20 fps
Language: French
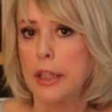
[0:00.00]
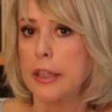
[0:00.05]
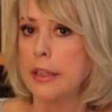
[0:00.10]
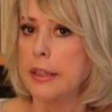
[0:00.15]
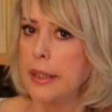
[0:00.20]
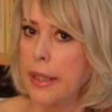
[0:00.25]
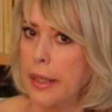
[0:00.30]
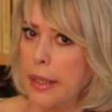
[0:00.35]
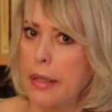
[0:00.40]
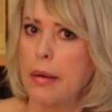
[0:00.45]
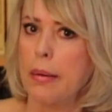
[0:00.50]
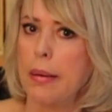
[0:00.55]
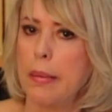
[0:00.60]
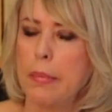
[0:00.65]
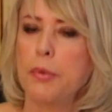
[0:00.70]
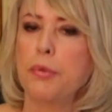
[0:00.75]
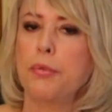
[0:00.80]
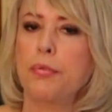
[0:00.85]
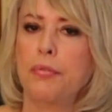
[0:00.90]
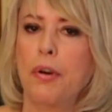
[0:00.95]
ce qui est quand
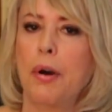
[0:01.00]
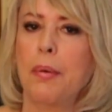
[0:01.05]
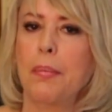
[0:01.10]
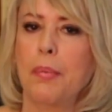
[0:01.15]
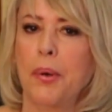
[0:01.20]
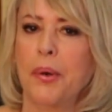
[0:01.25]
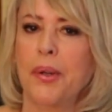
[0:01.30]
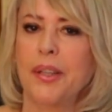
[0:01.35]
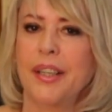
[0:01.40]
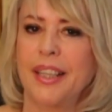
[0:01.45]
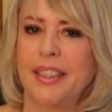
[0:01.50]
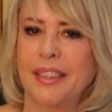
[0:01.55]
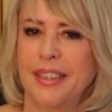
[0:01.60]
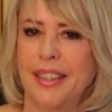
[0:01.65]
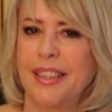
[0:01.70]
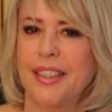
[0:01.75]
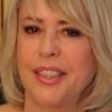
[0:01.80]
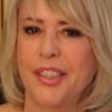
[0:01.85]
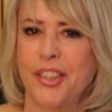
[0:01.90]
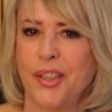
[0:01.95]
même une forme
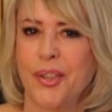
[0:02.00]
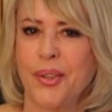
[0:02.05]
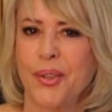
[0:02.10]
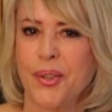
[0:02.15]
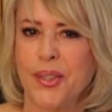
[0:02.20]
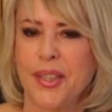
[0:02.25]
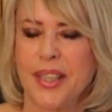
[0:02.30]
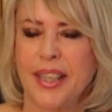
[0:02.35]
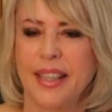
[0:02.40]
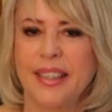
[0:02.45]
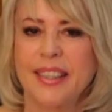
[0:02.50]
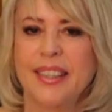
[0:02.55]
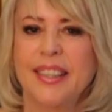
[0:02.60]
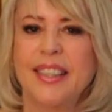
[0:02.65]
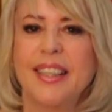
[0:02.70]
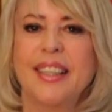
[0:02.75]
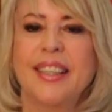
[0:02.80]
d'intelligence. Hein.